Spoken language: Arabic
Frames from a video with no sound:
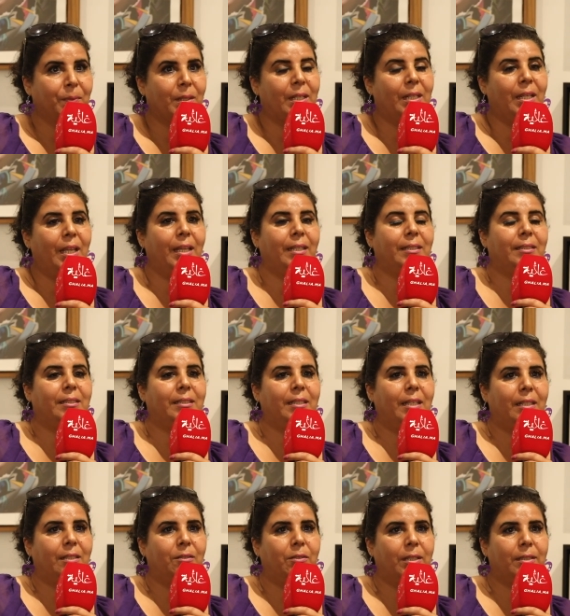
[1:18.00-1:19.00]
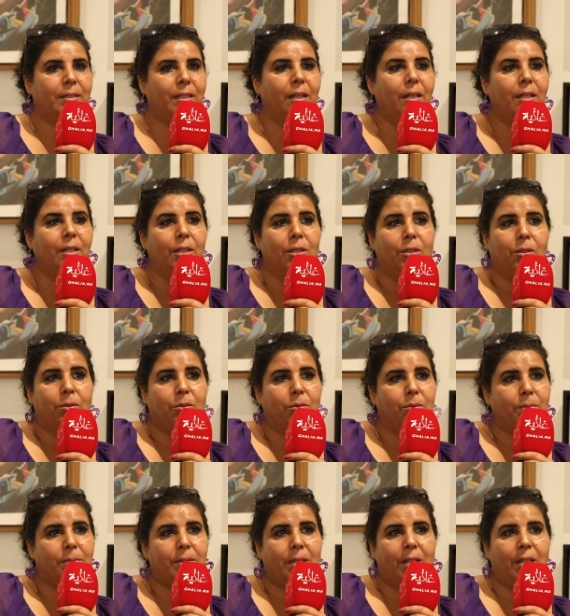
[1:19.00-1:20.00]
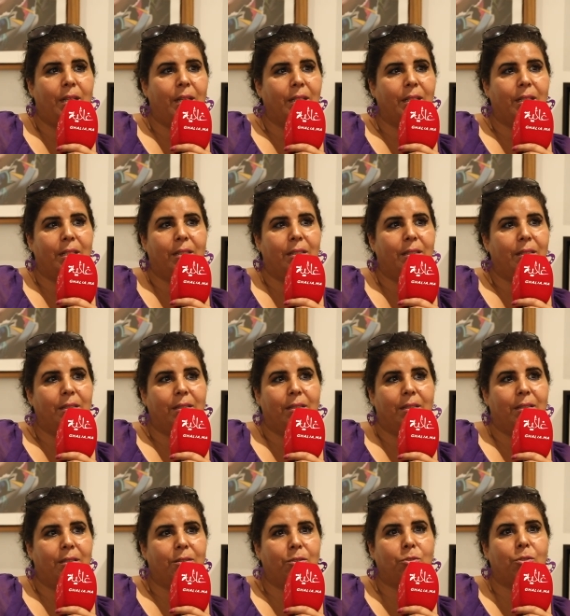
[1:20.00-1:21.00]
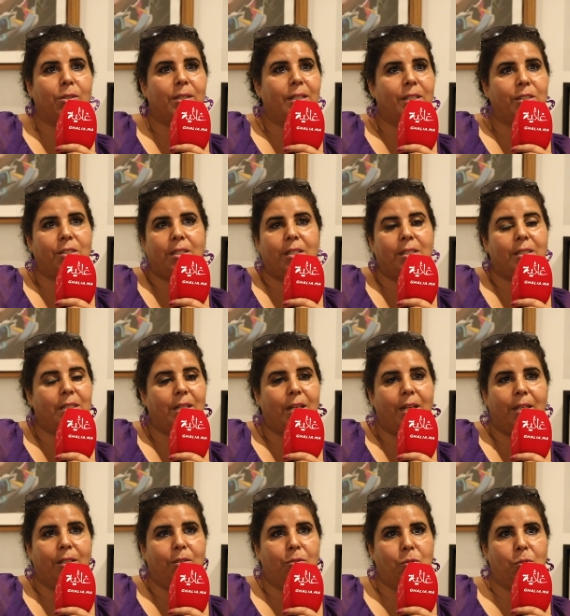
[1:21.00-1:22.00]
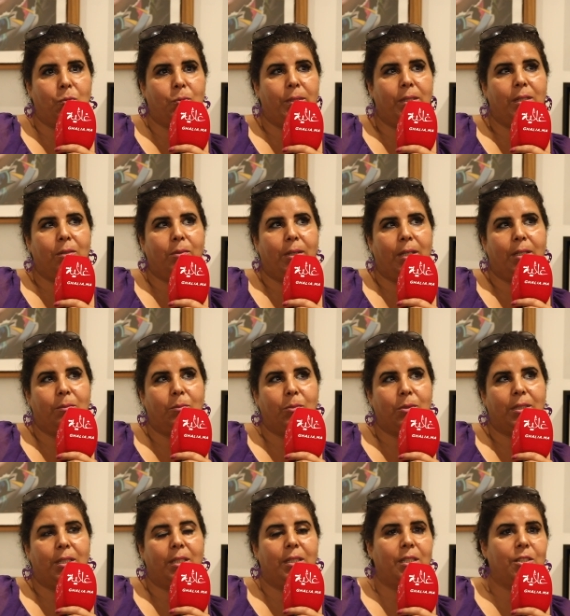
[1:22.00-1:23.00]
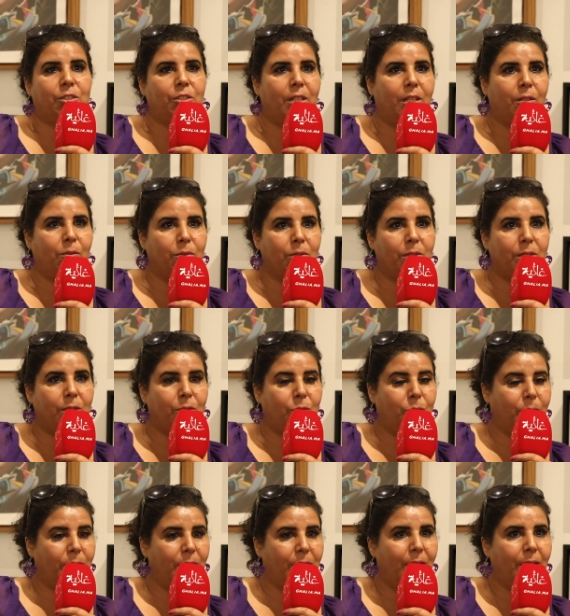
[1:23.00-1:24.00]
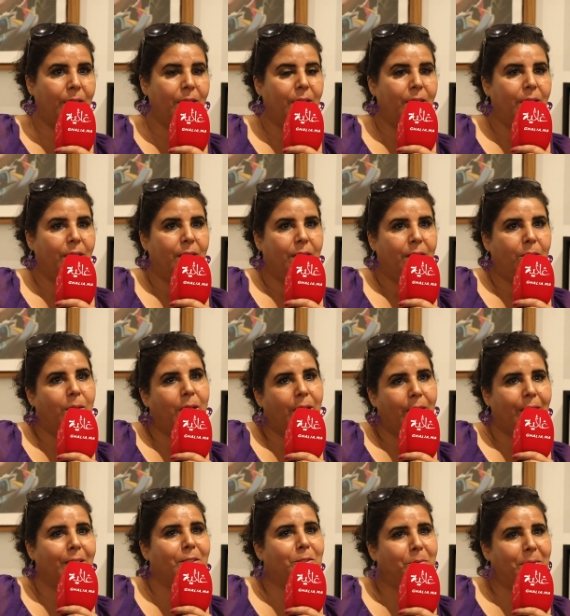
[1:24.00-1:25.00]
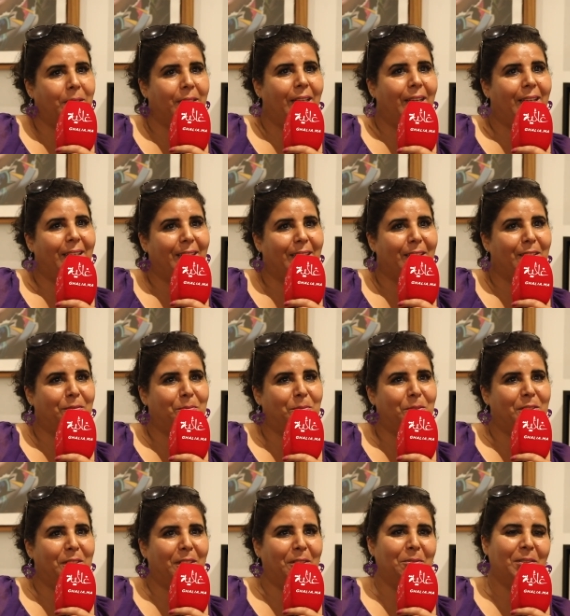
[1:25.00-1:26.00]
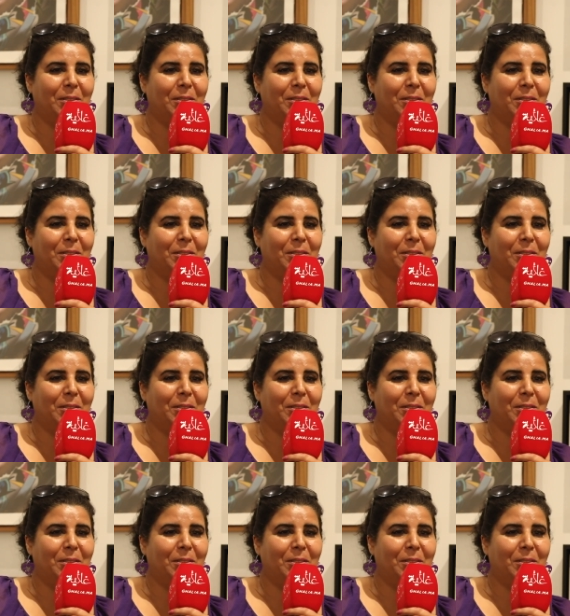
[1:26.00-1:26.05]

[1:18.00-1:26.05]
الحي ديالي وهذا وبصراحه كان التورناج داز رائع زوين واحد المده ديال شهر ونص زوينه واخا كان شويه الحراره في بجاد